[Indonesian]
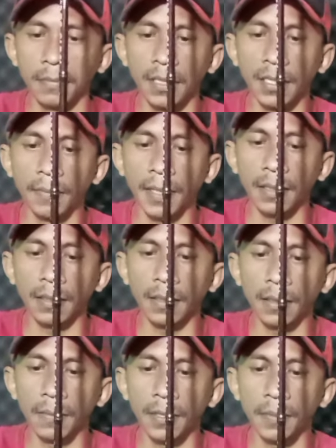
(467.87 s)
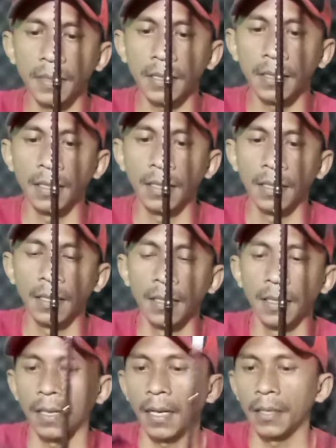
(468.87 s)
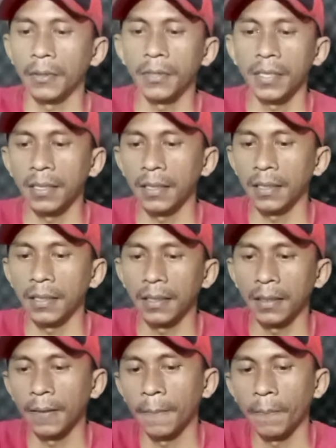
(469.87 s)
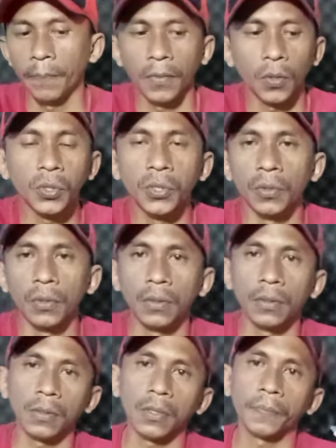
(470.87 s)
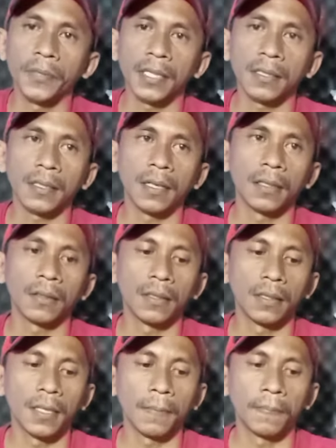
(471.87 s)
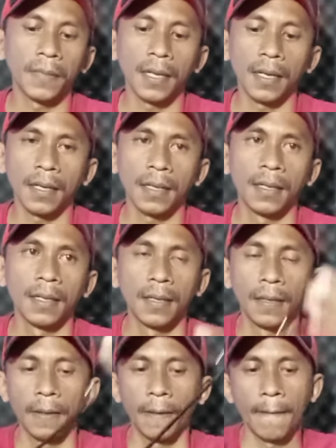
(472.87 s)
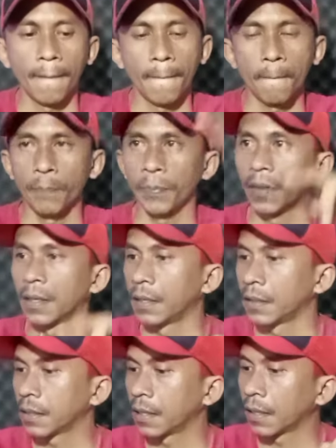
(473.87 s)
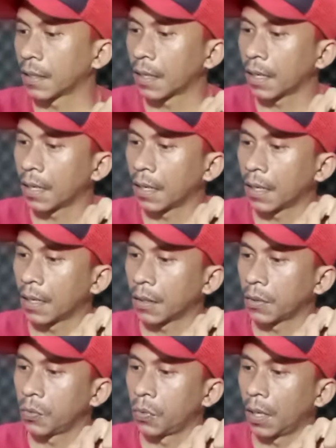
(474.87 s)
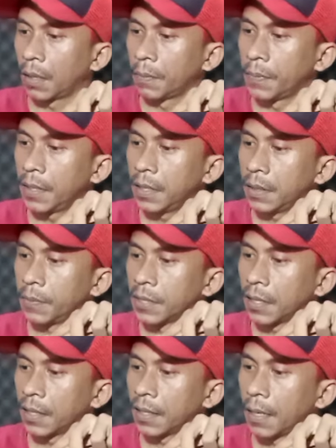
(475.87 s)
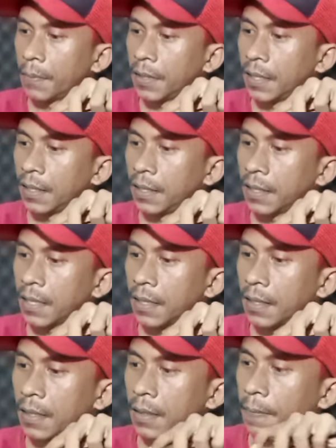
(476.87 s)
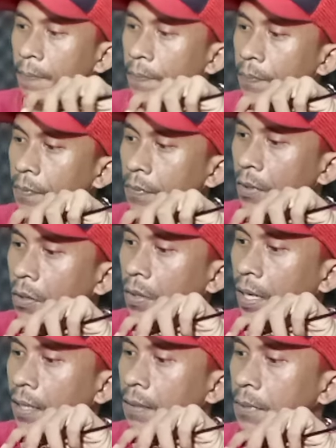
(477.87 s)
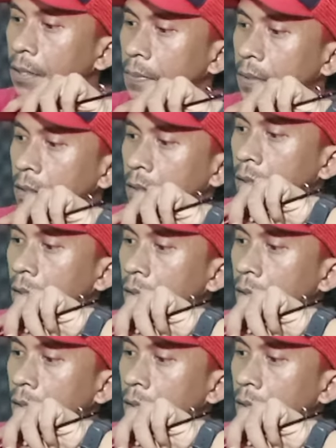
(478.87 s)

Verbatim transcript: mm teman-teman lalu di ujung top session atau di tipnya ini sekitar dua lebih nih bisa 3 mili nih kayaknya oh enggak teman-teman